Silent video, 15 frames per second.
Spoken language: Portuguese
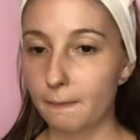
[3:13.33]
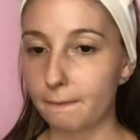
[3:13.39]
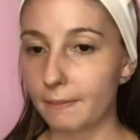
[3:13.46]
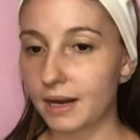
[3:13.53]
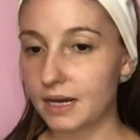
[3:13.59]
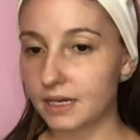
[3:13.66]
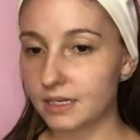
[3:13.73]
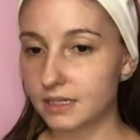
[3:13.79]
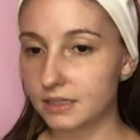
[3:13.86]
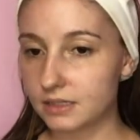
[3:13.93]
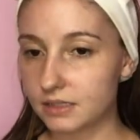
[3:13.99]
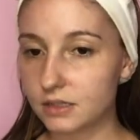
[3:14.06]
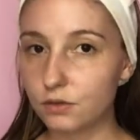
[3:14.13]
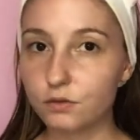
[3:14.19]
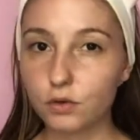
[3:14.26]

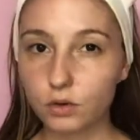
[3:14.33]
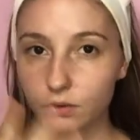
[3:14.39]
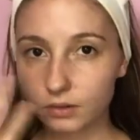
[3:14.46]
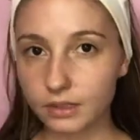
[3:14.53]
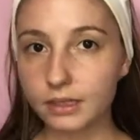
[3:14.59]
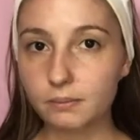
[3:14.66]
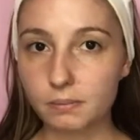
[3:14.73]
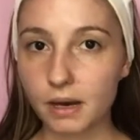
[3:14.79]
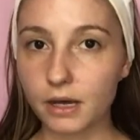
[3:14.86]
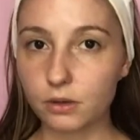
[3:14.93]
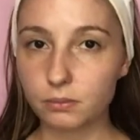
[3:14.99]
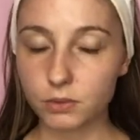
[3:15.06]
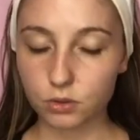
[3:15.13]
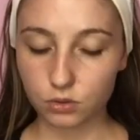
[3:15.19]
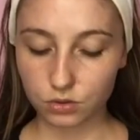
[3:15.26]
Mas eu vou
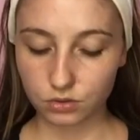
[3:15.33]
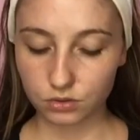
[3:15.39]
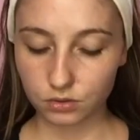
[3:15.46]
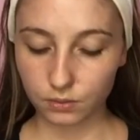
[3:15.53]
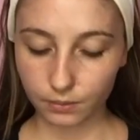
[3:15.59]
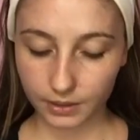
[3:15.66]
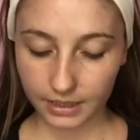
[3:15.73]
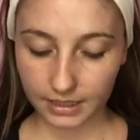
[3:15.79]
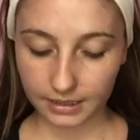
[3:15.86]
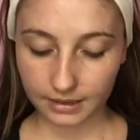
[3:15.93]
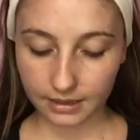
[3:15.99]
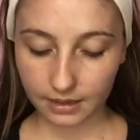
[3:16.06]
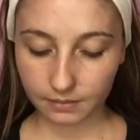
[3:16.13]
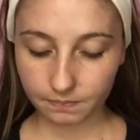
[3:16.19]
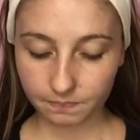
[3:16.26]
limpar o meu rosto com ele,
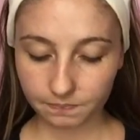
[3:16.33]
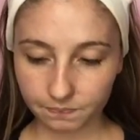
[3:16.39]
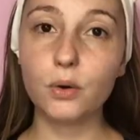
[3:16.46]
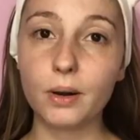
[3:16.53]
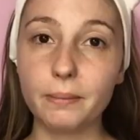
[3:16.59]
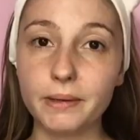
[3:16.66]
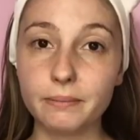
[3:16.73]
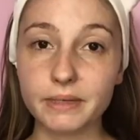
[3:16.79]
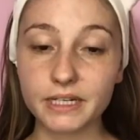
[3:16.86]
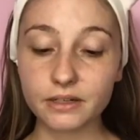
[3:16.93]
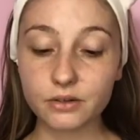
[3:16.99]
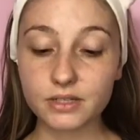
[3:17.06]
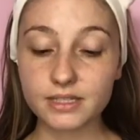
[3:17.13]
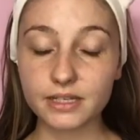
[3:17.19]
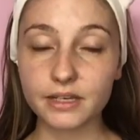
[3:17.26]
tá? Bom, a
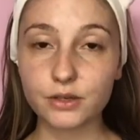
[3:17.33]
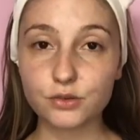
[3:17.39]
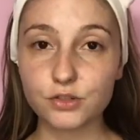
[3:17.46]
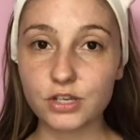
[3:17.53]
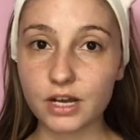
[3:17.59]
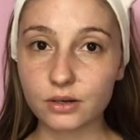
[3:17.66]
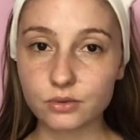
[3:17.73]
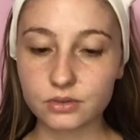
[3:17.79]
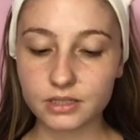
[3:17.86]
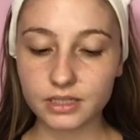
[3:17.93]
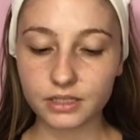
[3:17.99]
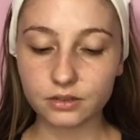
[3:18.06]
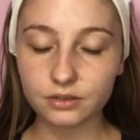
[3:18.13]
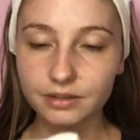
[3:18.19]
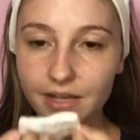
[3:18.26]
primeira coisa que eu já
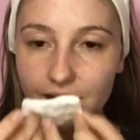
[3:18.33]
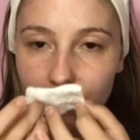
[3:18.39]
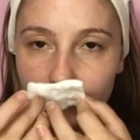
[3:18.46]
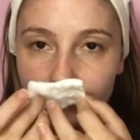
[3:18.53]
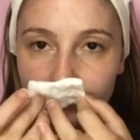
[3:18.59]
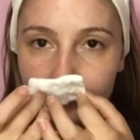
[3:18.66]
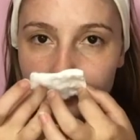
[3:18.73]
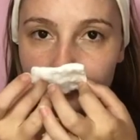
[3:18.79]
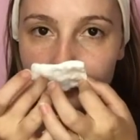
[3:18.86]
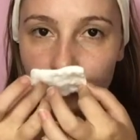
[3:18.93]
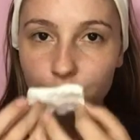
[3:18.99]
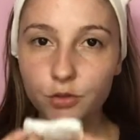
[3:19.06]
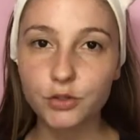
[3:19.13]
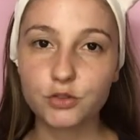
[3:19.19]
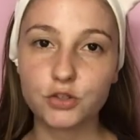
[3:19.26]
consegui notar
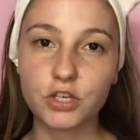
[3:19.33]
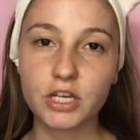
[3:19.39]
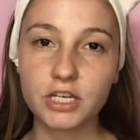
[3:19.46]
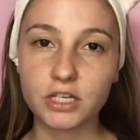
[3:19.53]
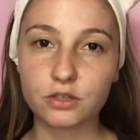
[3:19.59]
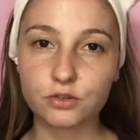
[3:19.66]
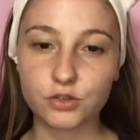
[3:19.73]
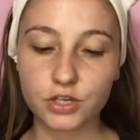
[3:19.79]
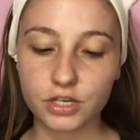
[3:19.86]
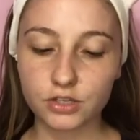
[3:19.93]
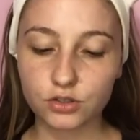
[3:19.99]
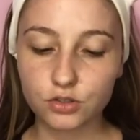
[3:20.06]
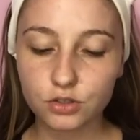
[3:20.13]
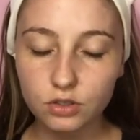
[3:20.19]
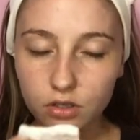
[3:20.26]
foi o cheirinho,
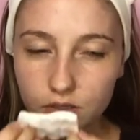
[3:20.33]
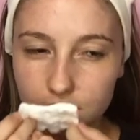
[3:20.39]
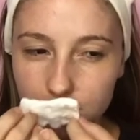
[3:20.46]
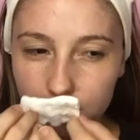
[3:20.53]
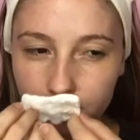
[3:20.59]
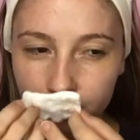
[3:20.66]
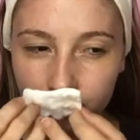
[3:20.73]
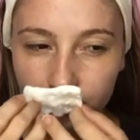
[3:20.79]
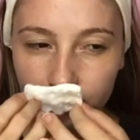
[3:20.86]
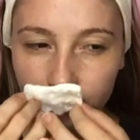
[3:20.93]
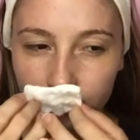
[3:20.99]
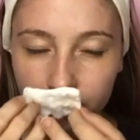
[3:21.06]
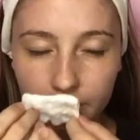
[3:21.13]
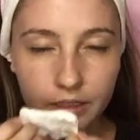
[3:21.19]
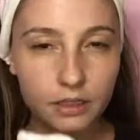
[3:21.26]
gente. Nossa,
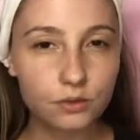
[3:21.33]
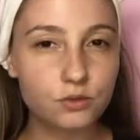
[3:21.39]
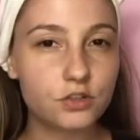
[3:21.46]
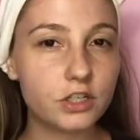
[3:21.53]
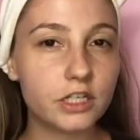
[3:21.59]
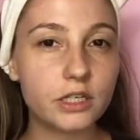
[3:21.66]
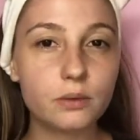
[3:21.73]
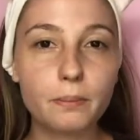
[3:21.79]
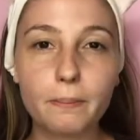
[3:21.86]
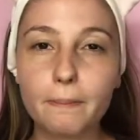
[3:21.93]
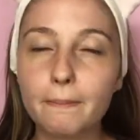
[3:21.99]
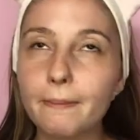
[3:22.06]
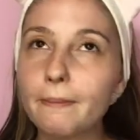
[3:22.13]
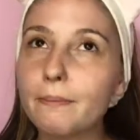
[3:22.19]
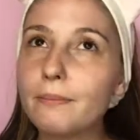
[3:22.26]
tem um cheirinho
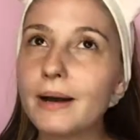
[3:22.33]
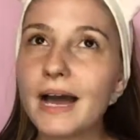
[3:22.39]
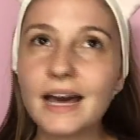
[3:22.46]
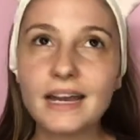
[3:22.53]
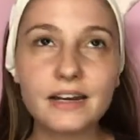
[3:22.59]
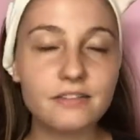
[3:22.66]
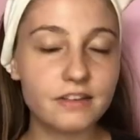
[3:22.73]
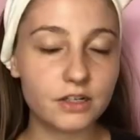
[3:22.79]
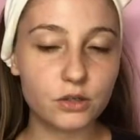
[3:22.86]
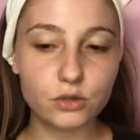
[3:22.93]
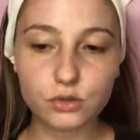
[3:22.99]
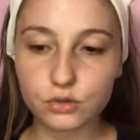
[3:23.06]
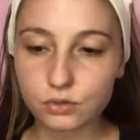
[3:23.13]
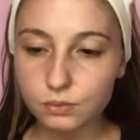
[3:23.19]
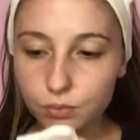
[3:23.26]

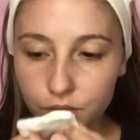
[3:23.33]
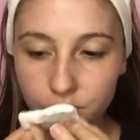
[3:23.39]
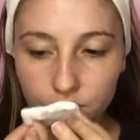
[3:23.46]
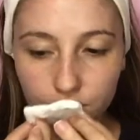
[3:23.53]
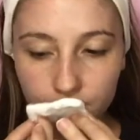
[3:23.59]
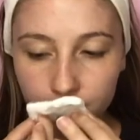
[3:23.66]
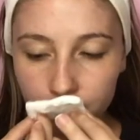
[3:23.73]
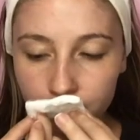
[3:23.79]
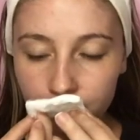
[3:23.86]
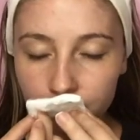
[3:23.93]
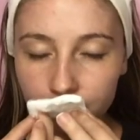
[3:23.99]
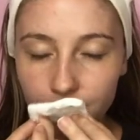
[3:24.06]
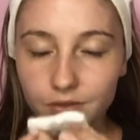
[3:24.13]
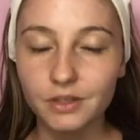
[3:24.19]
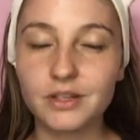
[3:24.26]
maravilhoso, muito...
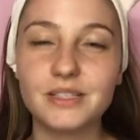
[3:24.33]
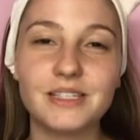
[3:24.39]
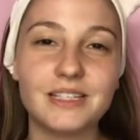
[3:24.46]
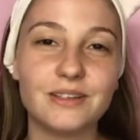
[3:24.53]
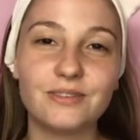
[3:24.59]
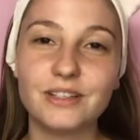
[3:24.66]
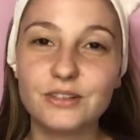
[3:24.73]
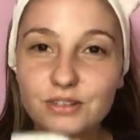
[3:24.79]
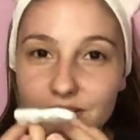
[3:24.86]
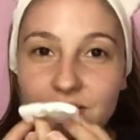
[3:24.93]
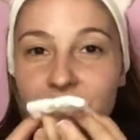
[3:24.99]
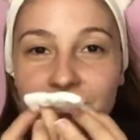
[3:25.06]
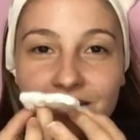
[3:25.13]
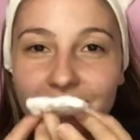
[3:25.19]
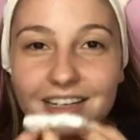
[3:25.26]
Nossa, dá vontade
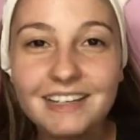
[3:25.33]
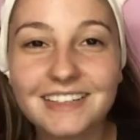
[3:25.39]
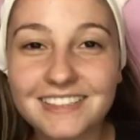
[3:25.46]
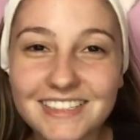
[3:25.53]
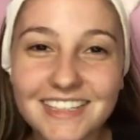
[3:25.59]
de...